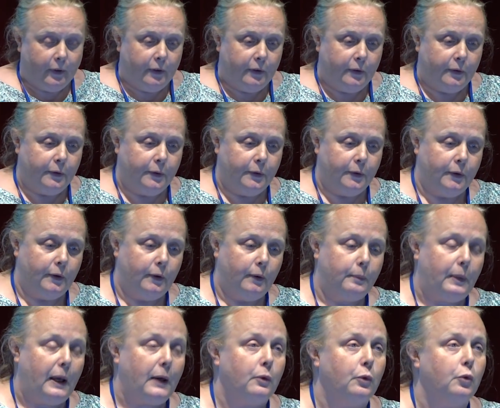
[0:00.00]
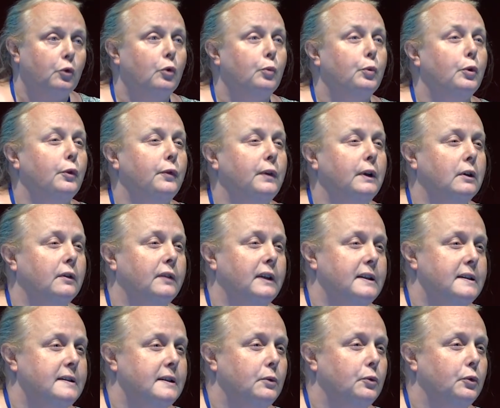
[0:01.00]
Euh, par contre, le profil
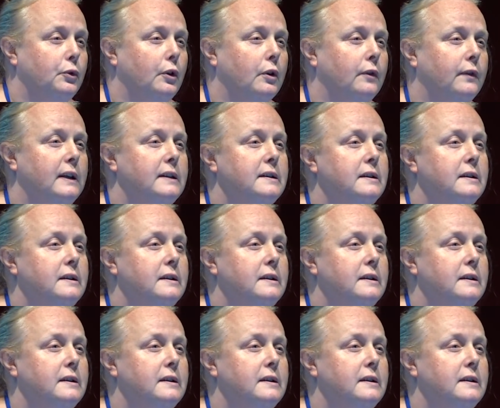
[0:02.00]
des écoutantes va